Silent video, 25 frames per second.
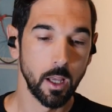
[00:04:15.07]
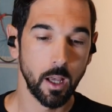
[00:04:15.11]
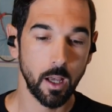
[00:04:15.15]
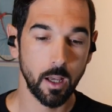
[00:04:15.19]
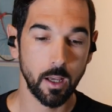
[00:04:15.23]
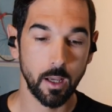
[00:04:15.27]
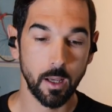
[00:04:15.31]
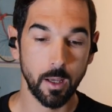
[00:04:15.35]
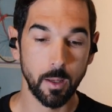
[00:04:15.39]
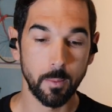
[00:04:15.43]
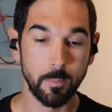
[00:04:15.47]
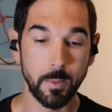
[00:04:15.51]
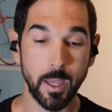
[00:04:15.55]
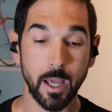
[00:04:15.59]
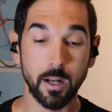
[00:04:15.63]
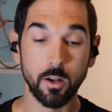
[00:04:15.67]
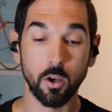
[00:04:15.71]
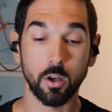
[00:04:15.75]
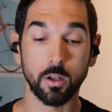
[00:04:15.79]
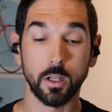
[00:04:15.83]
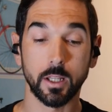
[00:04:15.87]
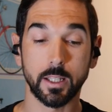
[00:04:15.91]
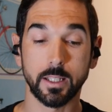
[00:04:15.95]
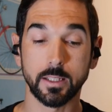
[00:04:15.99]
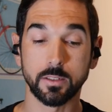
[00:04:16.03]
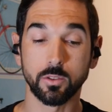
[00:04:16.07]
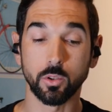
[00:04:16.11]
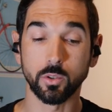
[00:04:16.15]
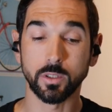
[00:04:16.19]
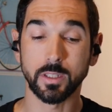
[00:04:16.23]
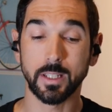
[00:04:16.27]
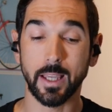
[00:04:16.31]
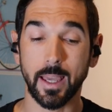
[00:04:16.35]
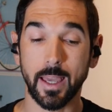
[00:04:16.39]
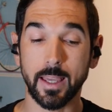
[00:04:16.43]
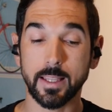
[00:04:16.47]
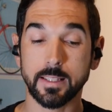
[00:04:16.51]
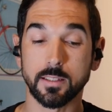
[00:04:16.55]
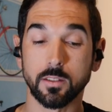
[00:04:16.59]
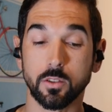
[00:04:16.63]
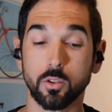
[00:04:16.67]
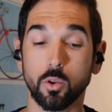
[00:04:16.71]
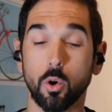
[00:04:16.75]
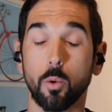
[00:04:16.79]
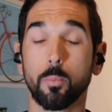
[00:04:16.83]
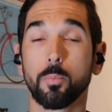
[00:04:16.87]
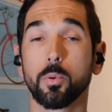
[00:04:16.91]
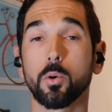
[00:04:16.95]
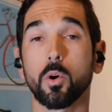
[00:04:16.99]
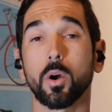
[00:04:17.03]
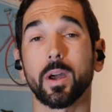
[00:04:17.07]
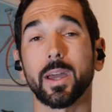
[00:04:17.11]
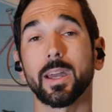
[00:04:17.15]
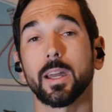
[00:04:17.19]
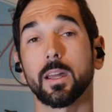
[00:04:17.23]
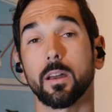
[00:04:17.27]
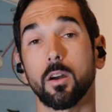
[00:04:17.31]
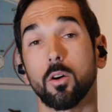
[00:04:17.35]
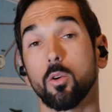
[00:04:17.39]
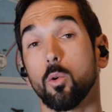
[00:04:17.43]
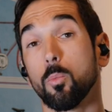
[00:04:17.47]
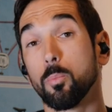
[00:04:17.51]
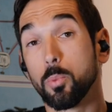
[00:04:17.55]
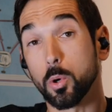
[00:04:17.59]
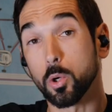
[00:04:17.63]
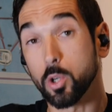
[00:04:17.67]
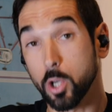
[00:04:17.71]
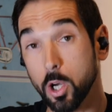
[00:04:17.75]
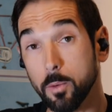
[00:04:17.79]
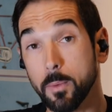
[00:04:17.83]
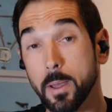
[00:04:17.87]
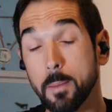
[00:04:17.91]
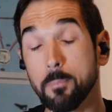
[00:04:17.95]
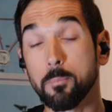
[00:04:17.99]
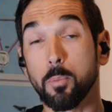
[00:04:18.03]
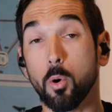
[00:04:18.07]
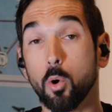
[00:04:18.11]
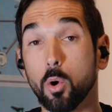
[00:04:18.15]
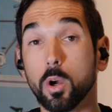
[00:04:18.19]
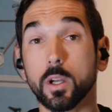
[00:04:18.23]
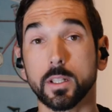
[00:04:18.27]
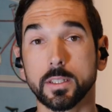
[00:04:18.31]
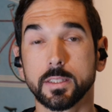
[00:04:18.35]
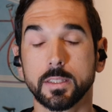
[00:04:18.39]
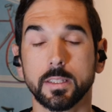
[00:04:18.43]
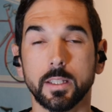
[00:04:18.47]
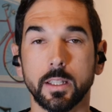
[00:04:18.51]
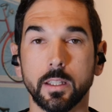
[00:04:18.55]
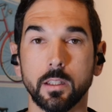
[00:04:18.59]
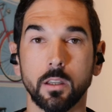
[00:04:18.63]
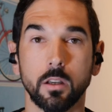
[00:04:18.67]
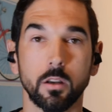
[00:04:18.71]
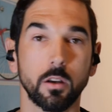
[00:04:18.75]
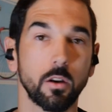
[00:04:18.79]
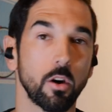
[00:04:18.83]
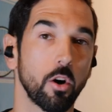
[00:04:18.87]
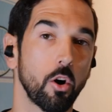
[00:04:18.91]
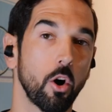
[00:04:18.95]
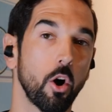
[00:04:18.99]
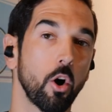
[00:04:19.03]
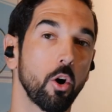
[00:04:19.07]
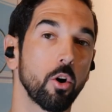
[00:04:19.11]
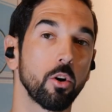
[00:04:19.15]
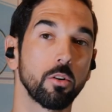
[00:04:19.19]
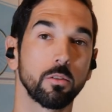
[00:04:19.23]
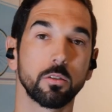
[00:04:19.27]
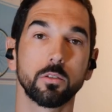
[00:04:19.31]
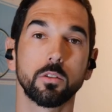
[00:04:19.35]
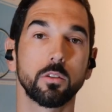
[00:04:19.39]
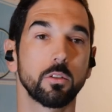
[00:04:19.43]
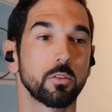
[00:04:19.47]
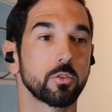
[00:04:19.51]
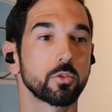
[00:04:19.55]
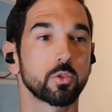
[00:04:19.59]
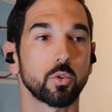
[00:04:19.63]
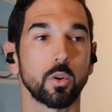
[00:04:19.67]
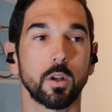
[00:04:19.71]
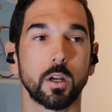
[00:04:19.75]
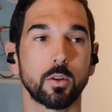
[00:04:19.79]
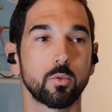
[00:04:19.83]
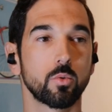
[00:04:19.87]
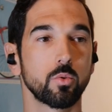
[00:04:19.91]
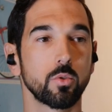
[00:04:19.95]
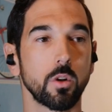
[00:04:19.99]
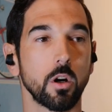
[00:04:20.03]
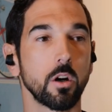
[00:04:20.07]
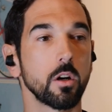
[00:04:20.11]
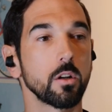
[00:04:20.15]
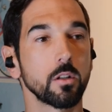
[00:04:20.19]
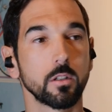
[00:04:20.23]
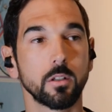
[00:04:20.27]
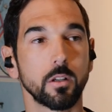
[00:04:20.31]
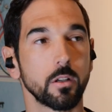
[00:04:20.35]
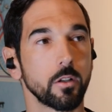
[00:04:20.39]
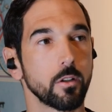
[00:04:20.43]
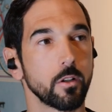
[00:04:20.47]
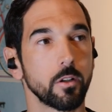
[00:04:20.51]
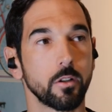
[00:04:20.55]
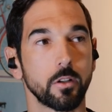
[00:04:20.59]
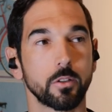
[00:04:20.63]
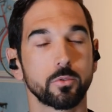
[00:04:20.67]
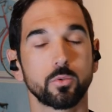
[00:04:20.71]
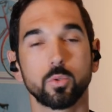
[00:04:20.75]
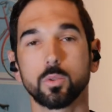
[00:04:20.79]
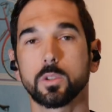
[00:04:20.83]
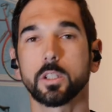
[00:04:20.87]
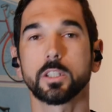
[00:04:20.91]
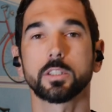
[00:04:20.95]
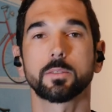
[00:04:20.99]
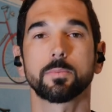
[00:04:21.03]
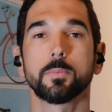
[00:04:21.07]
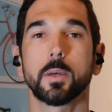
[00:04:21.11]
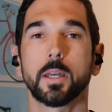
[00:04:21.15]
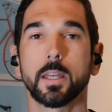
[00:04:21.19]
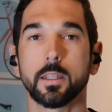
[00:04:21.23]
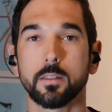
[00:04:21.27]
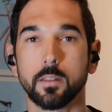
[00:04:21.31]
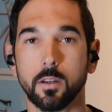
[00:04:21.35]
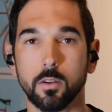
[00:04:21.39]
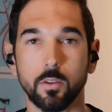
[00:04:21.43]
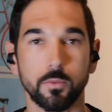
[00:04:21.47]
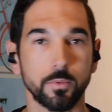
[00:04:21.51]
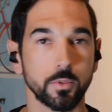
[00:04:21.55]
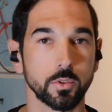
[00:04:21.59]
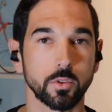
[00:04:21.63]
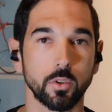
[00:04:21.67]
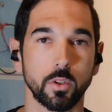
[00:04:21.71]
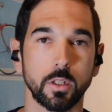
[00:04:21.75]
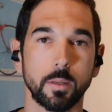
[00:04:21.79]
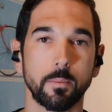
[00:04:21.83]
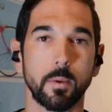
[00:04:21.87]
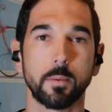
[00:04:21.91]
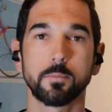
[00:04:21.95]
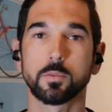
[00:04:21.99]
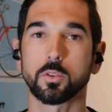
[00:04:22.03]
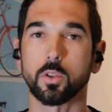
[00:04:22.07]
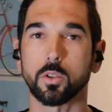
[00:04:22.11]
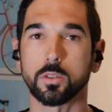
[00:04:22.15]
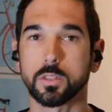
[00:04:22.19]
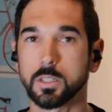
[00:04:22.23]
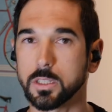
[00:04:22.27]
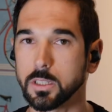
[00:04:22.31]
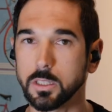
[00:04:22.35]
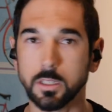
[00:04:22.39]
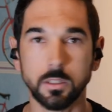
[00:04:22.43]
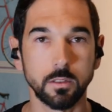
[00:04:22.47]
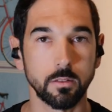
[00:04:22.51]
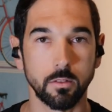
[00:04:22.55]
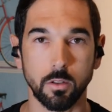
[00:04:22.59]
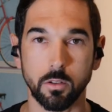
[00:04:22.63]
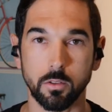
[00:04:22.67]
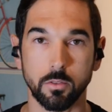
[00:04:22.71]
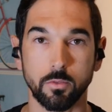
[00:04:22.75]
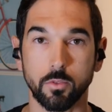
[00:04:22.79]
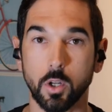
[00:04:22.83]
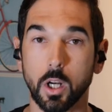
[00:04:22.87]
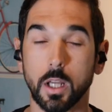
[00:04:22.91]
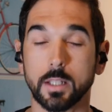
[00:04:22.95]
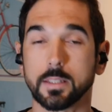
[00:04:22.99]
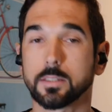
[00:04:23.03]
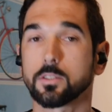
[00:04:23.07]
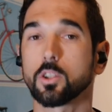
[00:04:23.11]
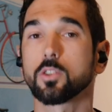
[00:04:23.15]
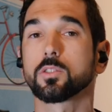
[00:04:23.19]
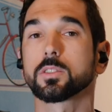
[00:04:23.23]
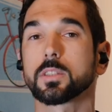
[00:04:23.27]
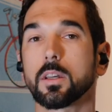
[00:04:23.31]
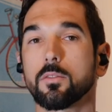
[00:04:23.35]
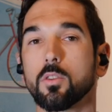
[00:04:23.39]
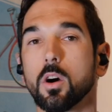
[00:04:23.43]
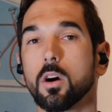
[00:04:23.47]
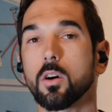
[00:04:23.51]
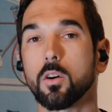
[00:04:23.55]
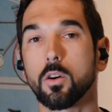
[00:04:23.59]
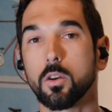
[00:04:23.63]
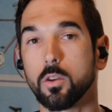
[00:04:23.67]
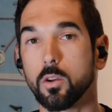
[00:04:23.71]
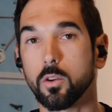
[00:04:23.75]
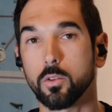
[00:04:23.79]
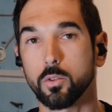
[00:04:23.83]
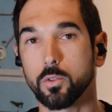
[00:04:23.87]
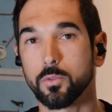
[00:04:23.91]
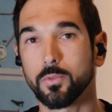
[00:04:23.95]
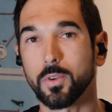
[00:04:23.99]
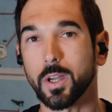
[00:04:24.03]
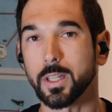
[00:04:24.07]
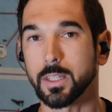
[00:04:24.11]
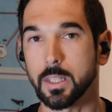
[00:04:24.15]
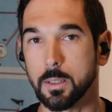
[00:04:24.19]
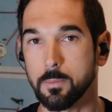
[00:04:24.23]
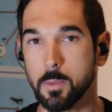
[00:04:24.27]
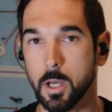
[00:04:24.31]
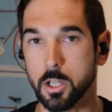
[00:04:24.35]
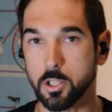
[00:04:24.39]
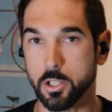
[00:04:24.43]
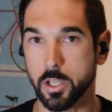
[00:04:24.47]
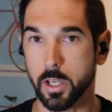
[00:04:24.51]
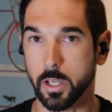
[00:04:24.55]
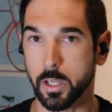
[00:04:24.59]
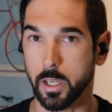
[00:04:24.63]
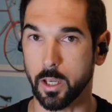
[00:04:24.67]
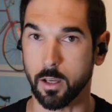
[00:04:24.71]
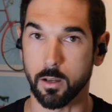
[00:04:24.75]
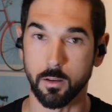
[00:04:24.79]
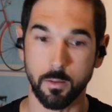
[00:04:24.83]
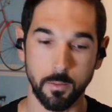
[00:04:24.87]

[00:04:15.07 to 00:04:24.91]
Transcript: Euh, mais alors la question c'est est-ce qu'on peut, on peut quand même progresser euh, en euh, se la coulant toutes les semaines, en faisant les mêmes sorties, voilà, sans avoir une vraie démarche derrière